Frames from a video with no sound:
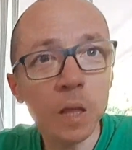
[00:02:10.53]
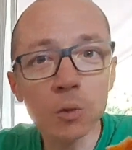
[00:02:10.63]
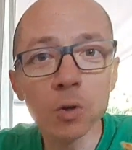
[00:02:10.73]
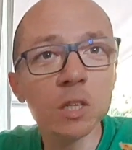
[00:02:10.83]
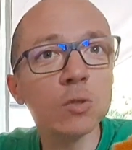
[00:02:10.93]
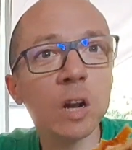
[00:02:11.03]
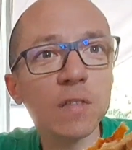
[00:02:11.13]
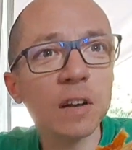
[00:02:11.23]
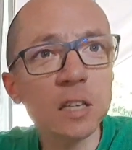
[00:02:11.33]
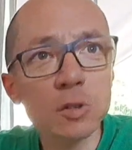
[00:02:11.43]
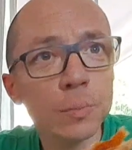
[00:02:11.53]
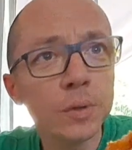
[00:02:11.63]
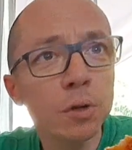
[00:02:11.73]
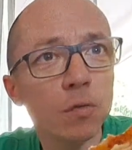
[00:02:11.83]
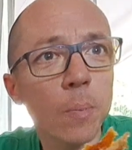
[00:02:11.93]
Nous euh. on est sur la falaise, le
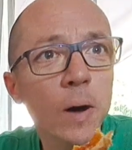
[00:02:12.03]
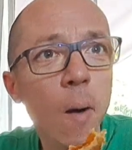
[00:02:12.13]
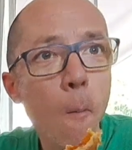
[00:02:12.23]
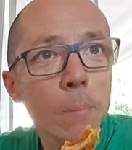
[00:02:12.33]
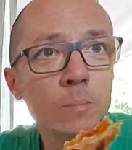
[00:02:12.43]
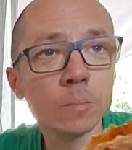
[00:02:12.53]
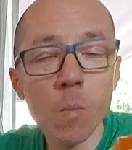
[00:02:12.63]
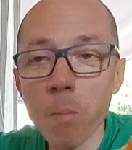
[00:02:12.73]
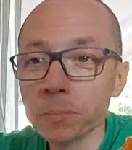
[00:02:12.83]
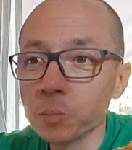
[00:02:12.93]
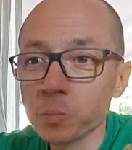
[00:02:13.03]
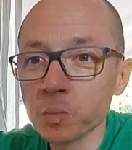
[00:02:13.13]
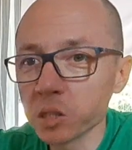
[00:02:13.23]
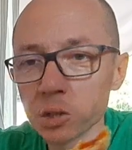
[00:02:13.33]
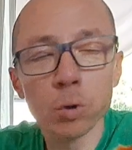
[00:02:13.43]
pied on le voit pas. Hmm.
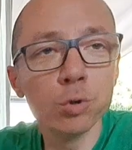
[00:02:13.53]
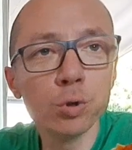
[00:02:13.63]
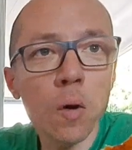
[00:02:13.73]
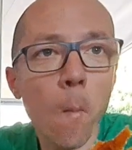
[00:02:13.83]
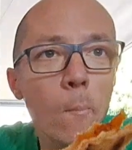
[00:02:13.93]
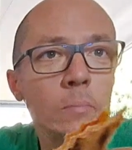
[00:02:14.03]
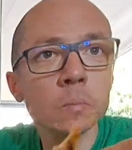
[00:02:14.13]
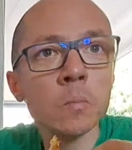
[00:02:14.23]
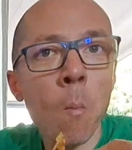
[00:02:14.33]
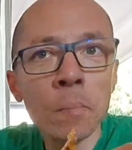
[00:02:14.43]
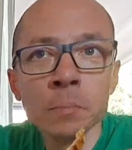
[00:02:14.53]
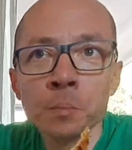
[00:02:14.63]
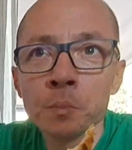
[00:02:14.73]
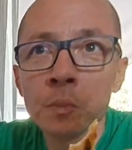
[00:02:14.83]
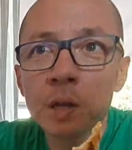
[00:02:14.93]
C'est trop dur.
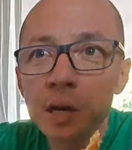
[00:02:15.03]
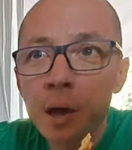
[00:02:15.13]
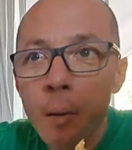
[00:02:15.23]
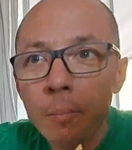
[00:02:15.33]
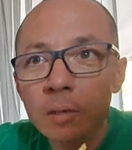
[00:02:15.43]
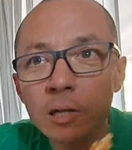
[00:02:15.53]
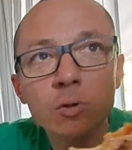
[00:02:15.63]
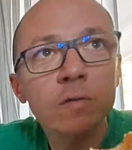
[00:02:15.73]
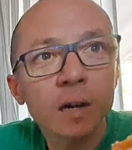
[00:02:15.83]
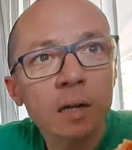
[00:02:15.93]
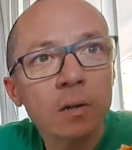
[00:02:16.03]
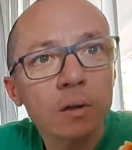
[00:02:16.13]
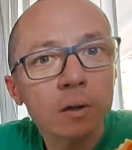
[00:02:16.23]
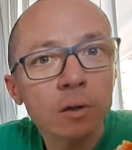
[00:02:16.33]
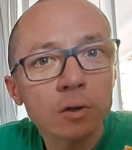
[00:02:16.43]
Ah. Et euh, quand on
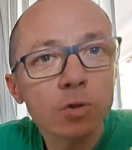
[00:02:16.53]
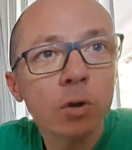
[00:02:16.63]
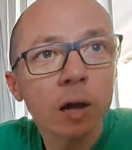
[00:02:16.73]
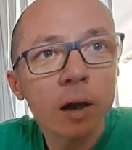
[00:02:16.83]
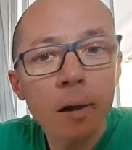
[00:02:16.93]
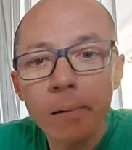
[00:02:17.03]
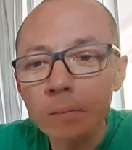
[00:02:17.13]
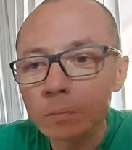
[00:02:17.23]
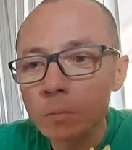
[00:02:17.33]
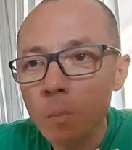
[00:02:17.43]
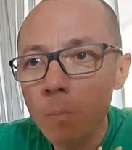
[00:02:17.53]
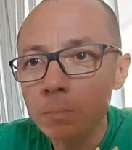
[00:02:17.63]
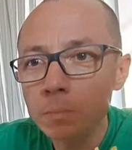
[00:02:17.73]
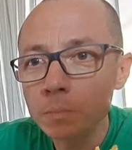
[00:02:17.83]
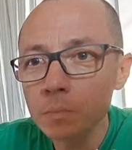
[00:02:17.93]
va sur la.
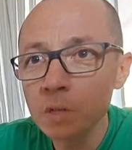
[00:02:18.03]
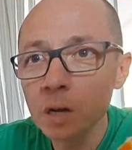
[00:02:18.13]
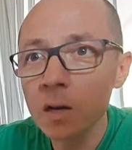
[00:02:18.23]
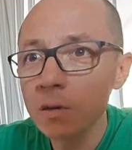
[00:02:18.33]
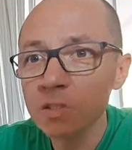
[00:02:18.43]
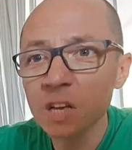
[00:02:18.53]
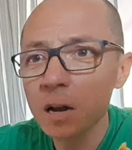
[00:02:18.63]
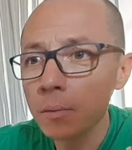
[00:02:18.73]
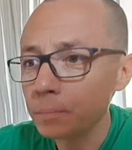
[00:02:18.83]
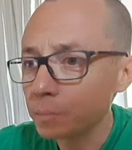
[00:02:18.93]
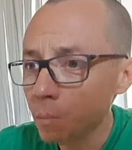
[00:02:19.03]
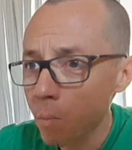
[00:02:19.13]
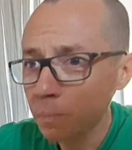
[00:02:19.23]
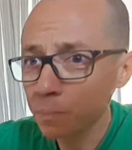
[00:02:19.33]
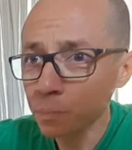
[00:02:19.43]
en salle,
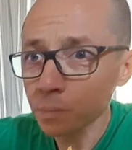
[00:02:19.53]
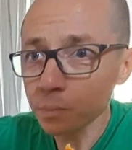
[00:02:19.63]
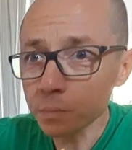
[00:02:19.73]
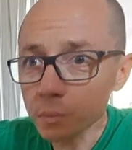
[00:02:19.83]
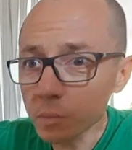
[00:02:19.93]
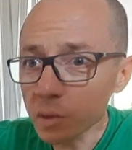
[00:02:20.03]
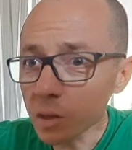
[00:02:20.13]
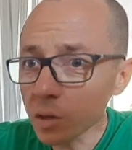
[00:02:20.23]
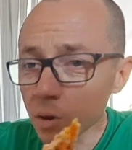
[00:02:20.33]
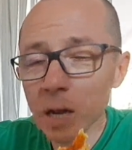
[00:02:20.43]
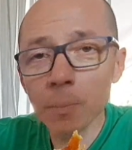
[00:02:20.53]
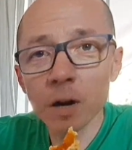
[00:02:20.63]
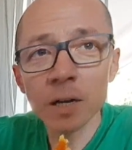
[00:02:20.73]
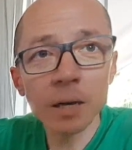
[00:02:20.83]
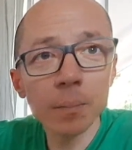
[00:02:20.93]
uh-huh. qu'on apprend
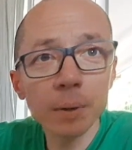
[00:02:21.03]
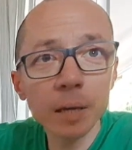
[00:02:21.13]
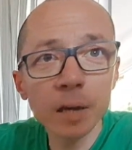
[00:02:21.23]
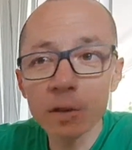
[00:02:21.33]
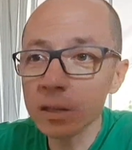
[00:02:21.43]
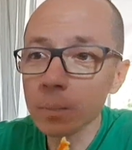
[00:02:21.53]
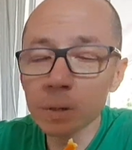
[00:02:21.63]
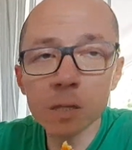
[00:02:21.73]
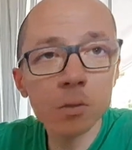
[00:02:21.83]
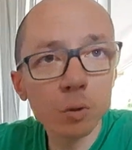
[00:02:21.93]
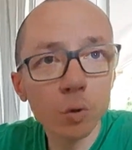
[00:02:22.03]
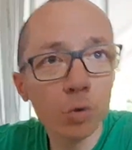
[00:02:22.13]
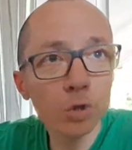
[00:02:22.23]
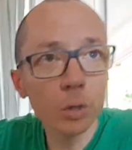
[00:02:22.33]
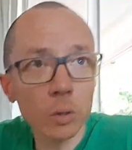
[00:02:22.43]
à grimper avec des prises rouges